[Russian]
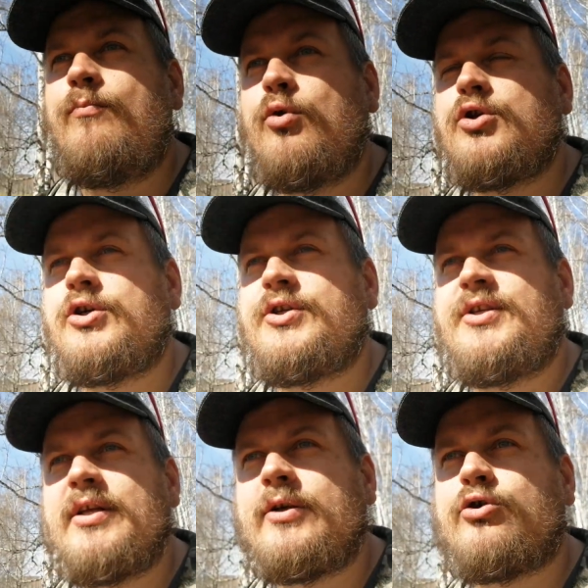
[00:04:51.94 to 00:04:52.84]
можешь
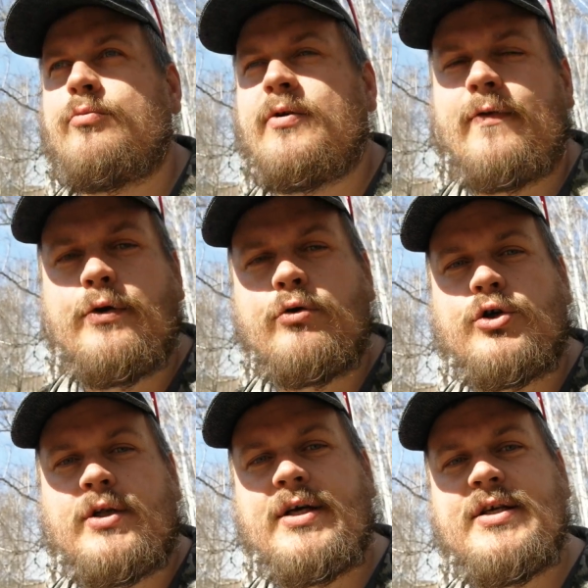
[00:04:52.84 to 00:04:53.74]
сделать, чтобы твое
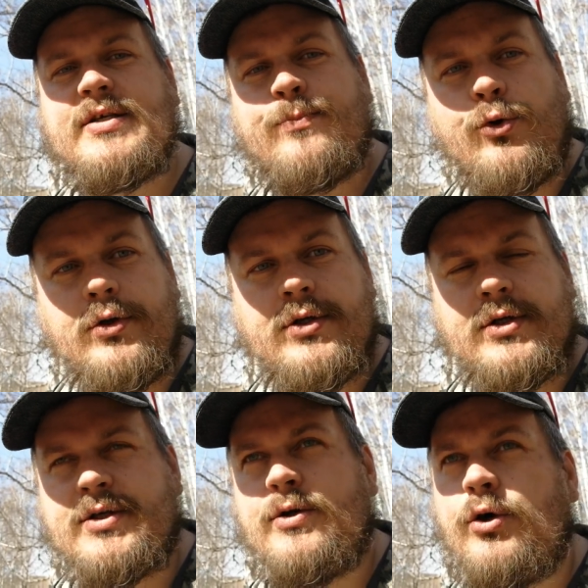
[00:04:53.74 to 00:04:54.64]
желание
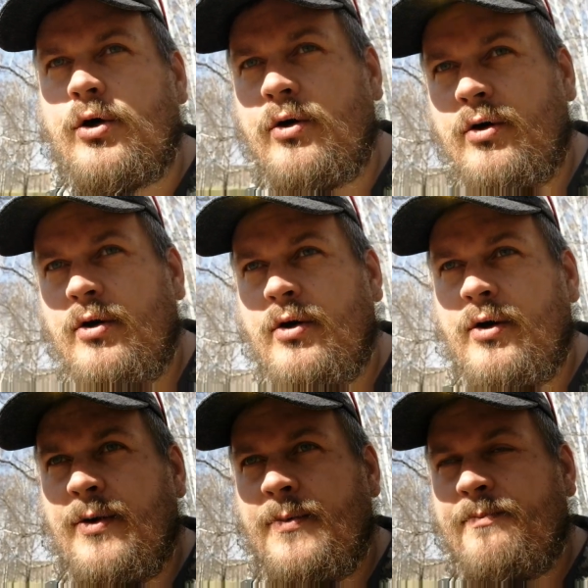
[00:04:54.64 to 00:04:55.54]
исполнилось. Но
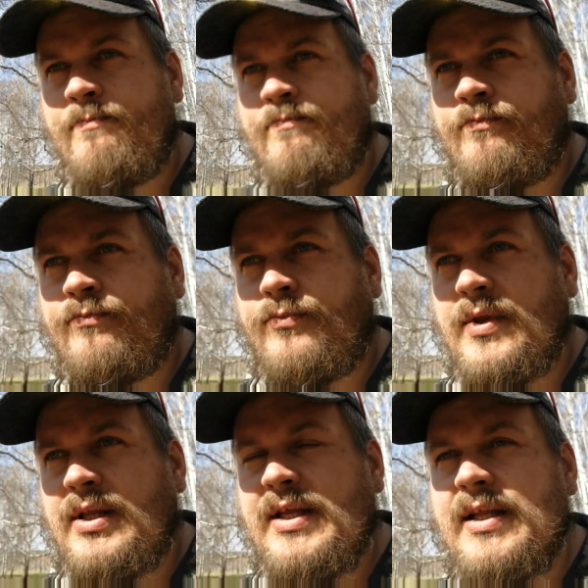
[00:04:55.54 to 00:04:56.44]

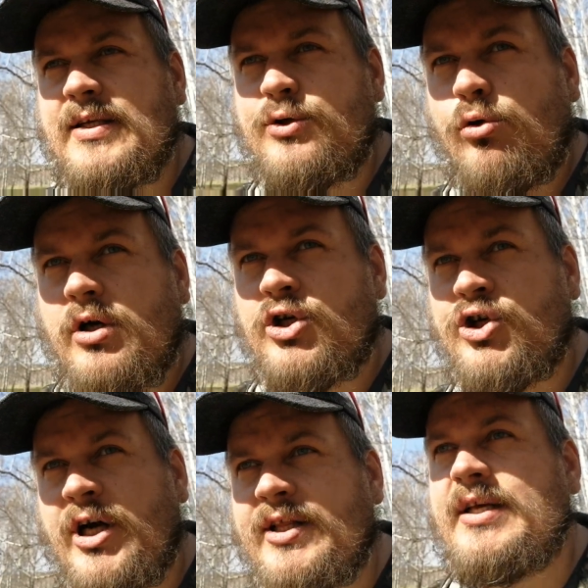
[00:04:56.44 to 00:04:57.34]
ты настолько
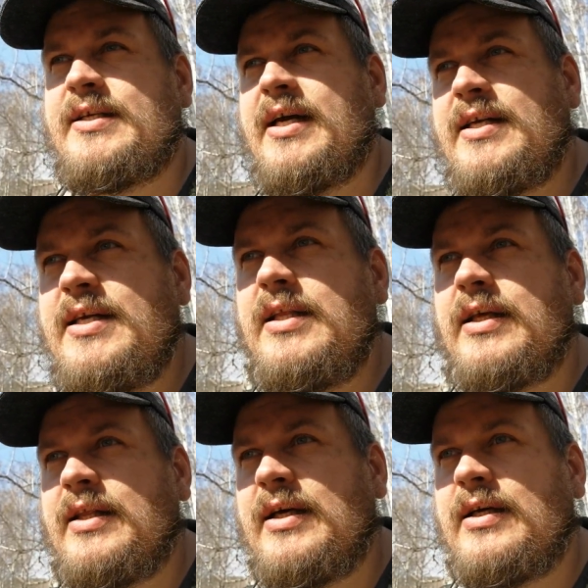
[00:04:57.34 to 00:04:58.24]
жадная
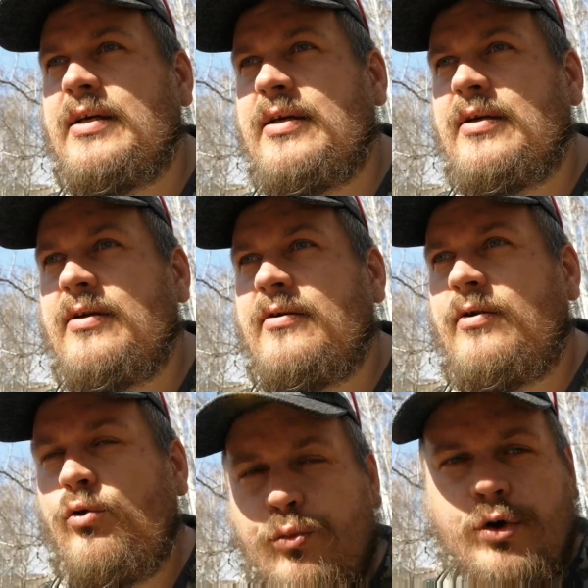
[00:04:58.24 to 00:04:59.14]
скотина, да,
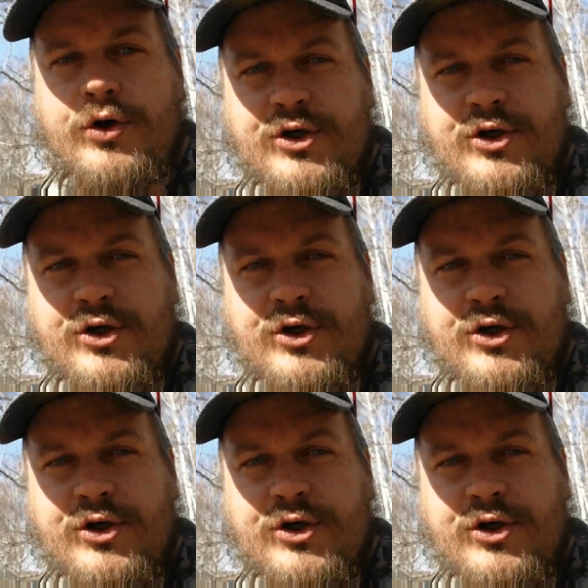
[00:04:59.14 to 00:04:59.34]
любой